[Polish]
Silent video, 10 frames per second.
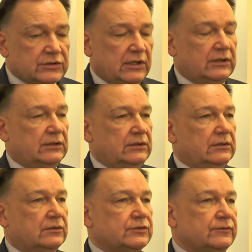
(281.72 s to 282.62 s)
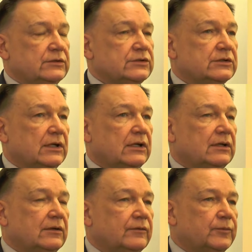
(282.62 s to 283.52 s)
chcieli oczywiście
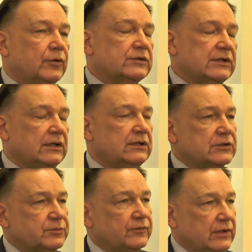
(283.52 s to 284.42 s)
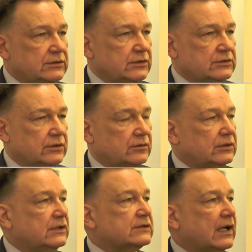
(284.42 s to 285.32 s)
e, w Brukseli też powiedzieć, że to
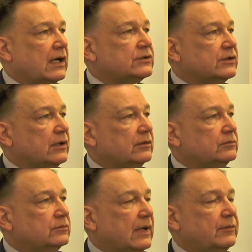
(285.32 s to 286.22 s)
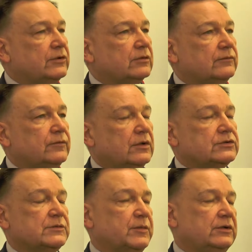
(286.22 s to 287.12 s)
nie jest tak, że mamy to
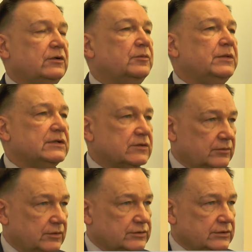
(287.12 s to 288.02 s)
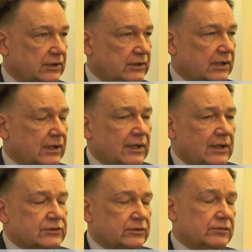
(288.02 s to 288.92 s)
wyłącznie z polityką miejską do czynienia zagrożenia.
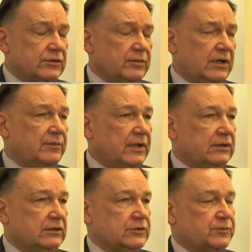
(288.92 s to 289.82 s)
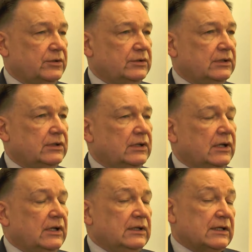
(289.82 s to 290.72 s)
Że tu są elementy też polityki
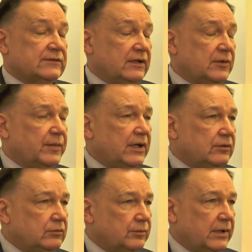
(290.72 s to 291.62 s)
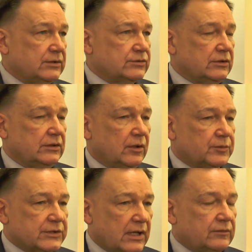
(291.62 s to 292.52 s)
tak zwanej periurban, czyli
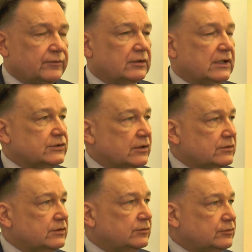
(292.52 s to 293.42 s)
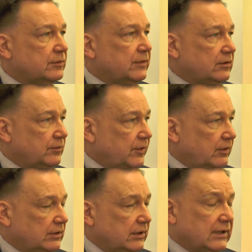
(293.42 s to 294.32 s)
obszarów otaczających duże
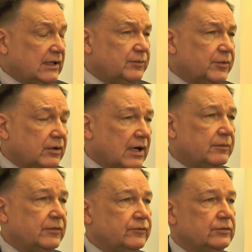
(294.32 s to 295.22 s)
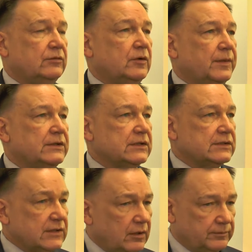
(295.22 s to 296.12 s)
metropolie. I takie programy w Unii
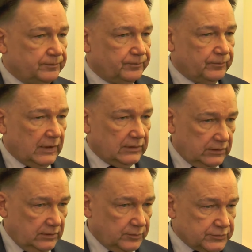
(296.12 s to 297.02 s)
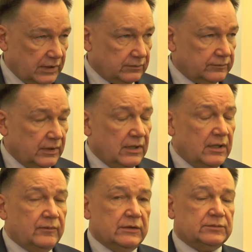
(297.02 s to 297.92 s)
Europejskiej są do takich obszarów.
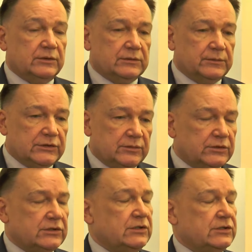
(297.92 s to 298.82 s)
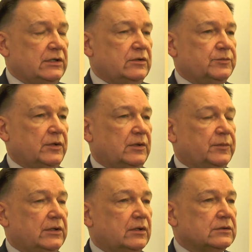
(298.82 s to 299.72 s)
Więc będziemy chcieli sięgnąć po te
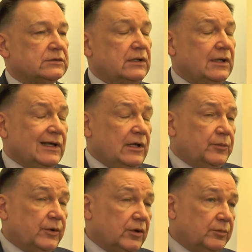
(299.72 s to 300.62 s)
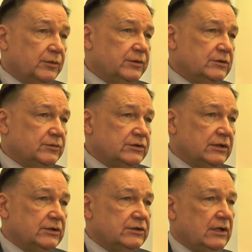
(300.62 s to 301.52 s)
pieniądze. Podobnie będziemy
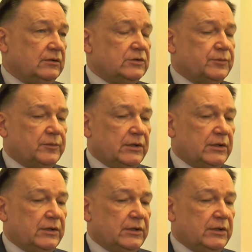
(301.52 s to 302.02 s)
chcieli sięgnąć po